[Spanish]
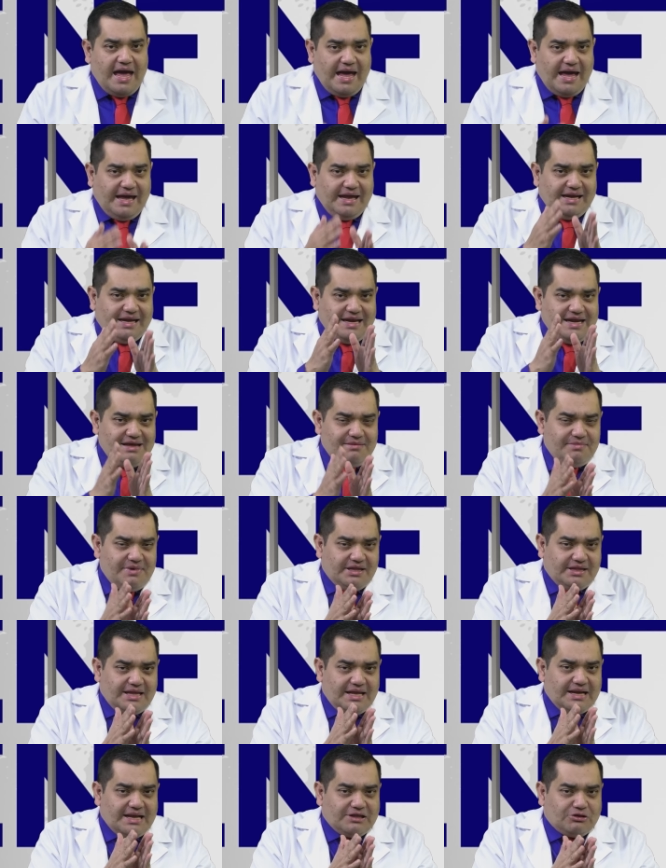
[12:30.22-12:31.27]
el
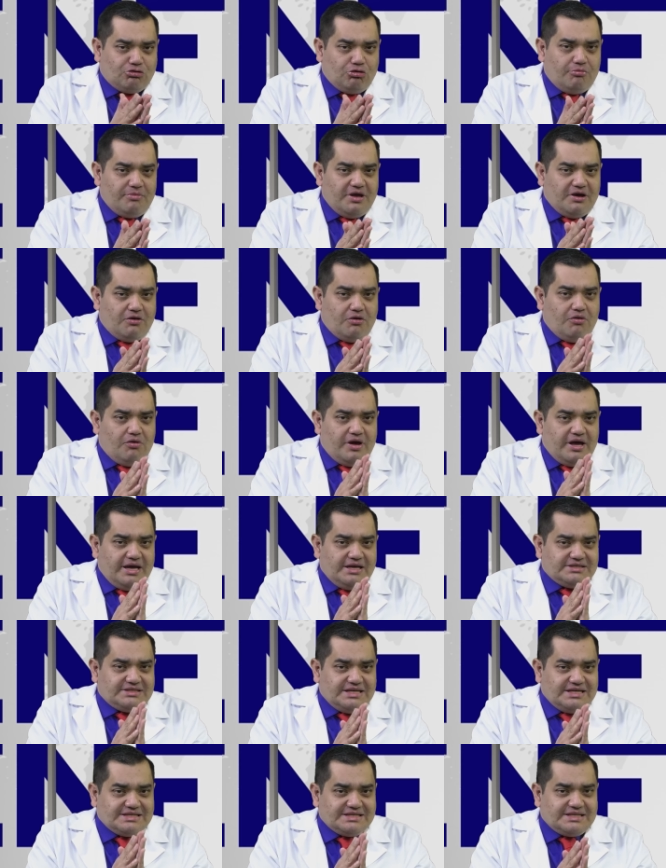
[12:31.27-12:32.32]
límite anatómico
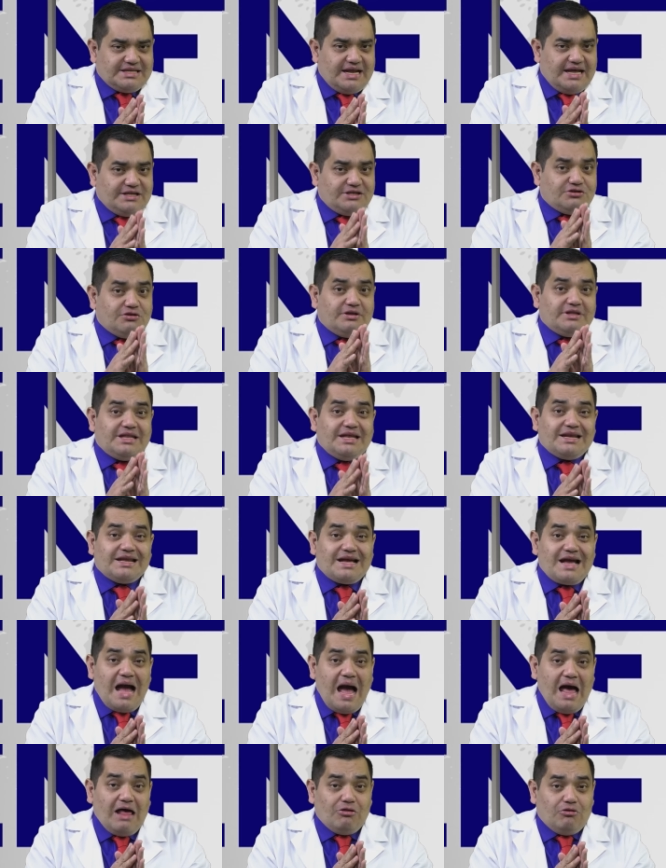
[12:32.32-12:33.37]
es estrecho,
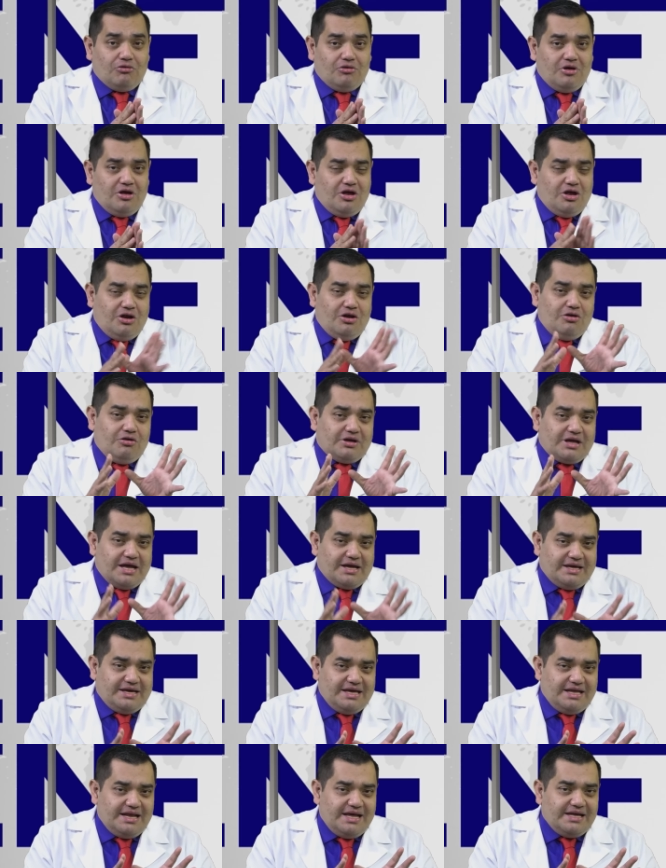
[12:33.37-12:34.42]
delgado, lo que
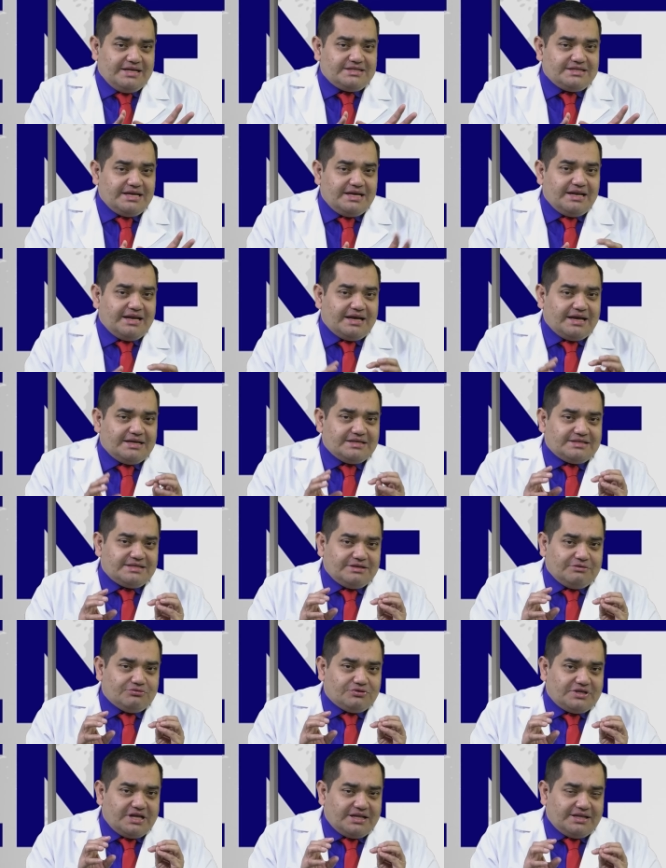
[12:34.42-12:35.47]
quiere decir que
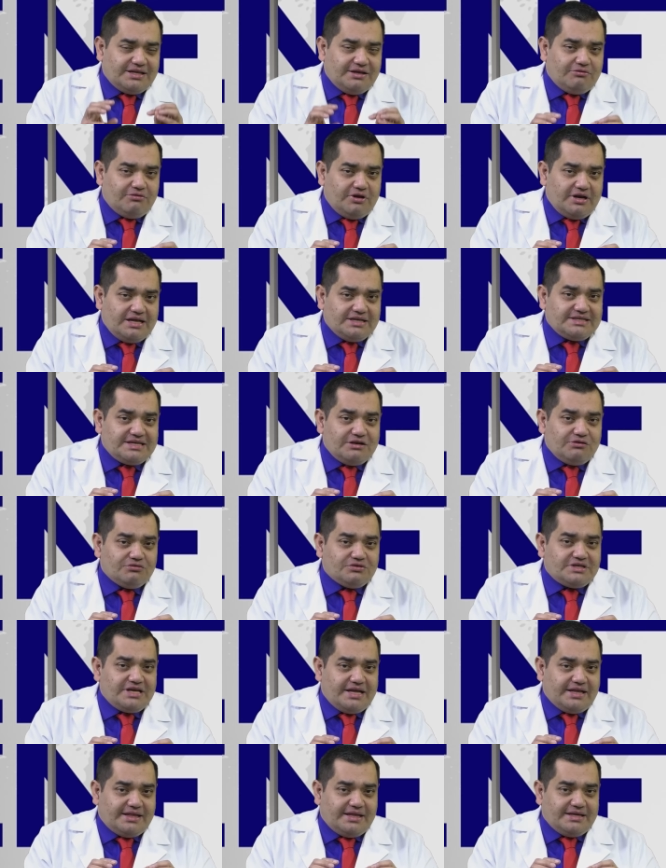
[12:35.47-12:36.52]
si usted tiene una
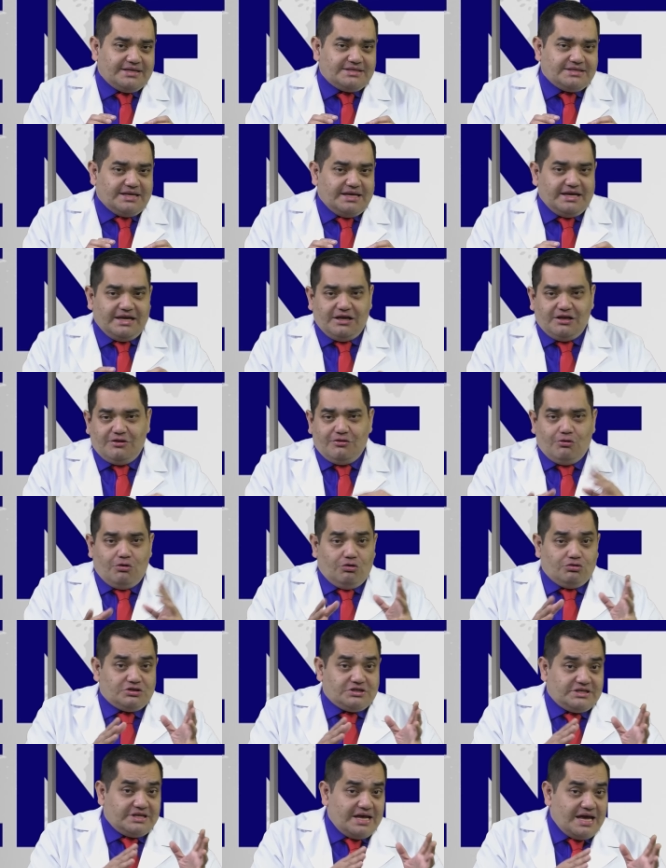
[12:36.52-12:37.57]
sinusitis y
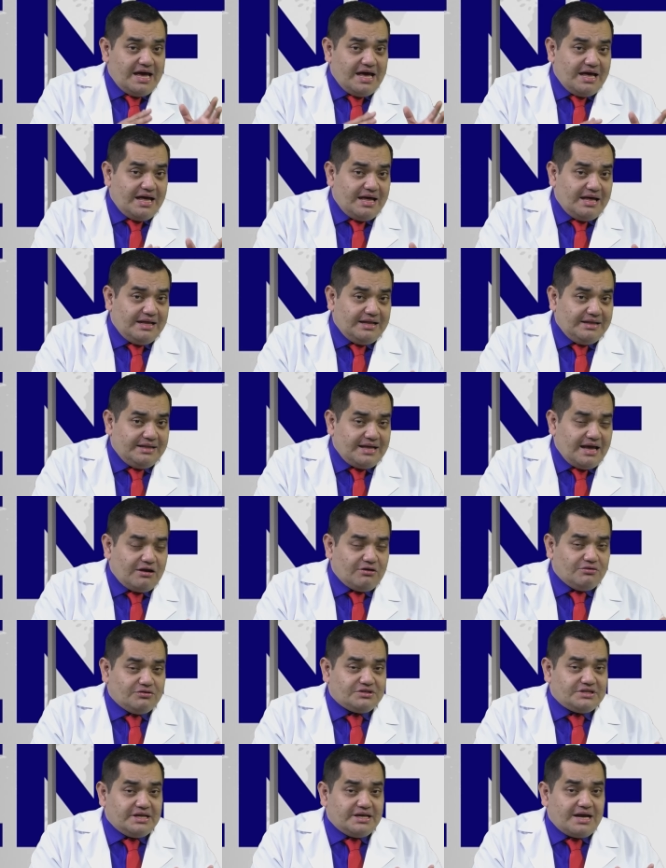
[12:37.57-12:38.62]
no se ha
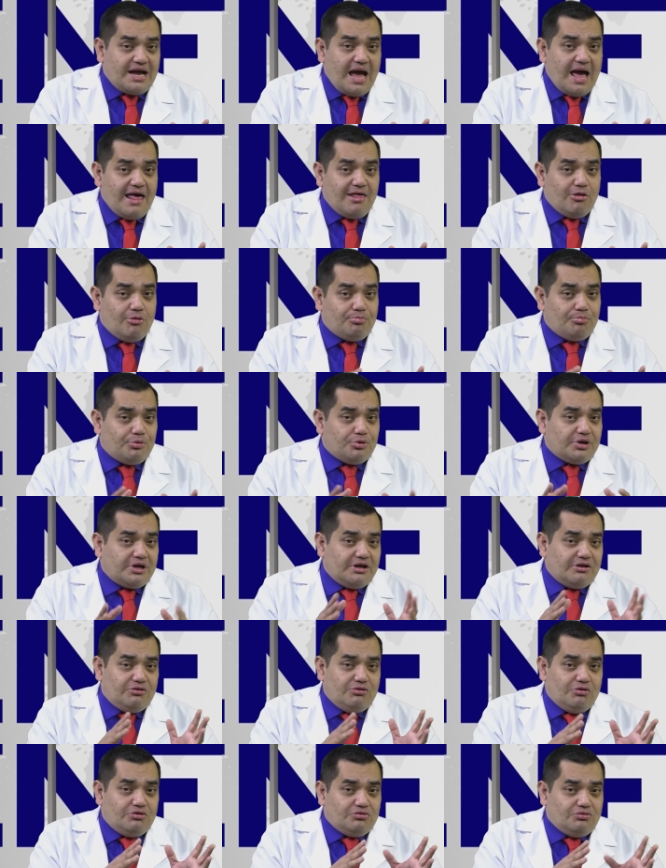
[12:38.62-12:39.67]
diagnosticado
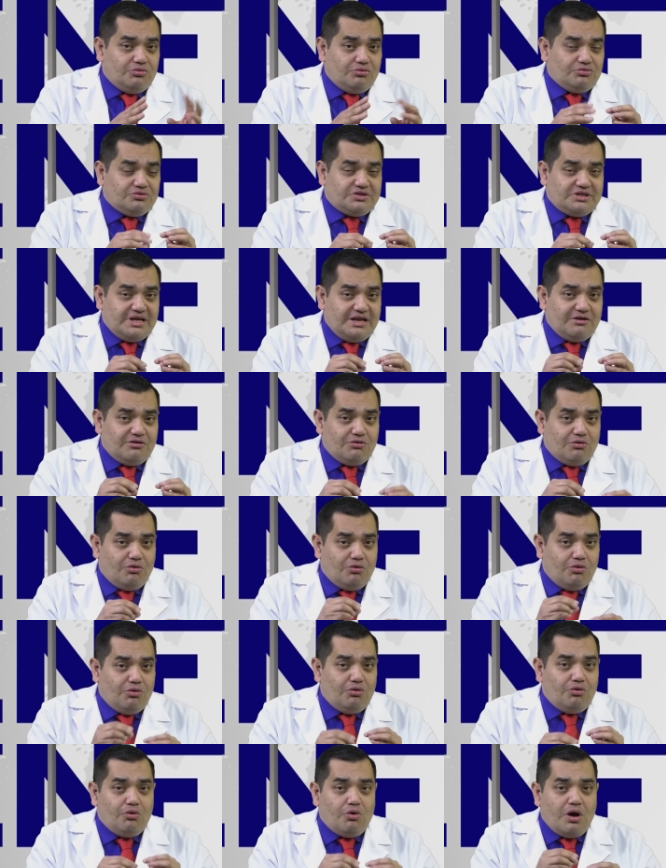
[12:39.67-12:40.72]
porque no, usted
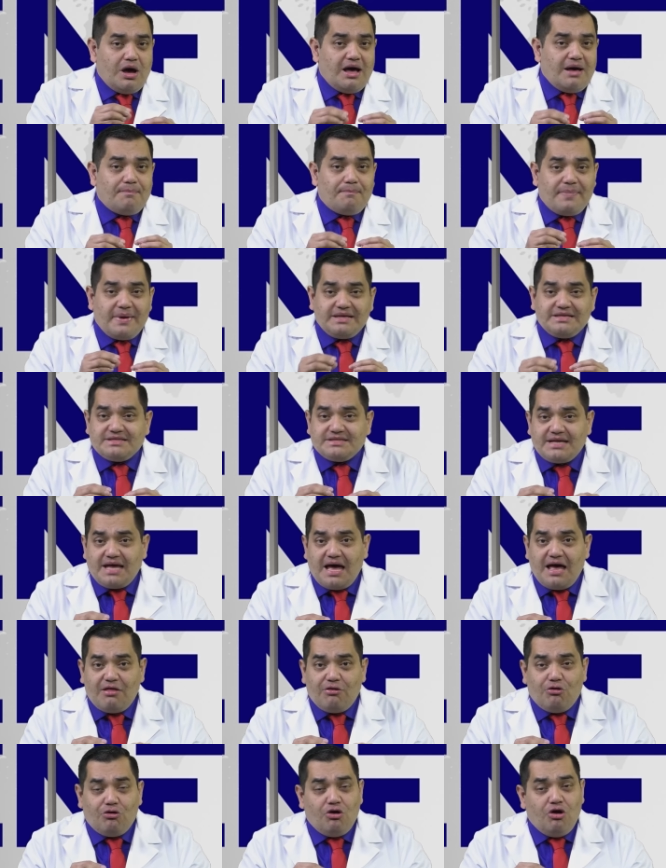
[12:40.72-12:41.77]
no lo ha
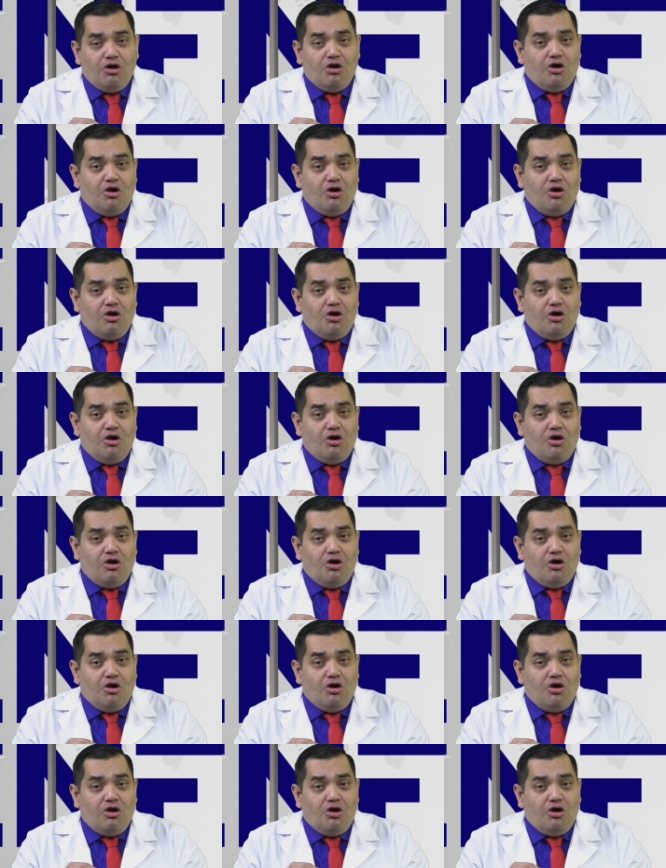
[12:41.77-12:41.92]
pensado